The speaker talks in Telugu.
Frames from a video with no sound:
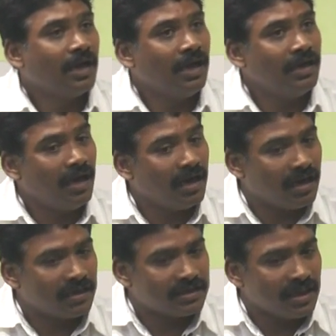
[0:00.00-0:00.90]
కానీ ఆ
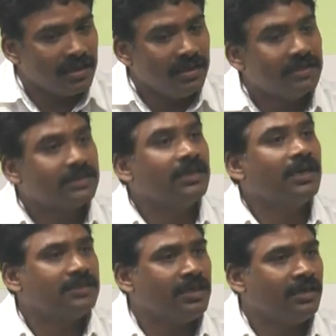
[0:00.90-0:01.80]
కష్టాన్ని
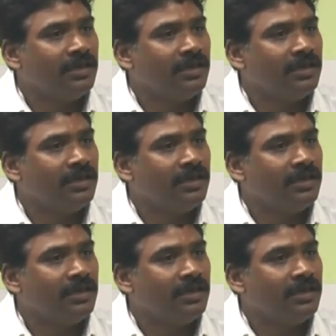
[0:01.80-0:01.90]
ఇష్టంగా చే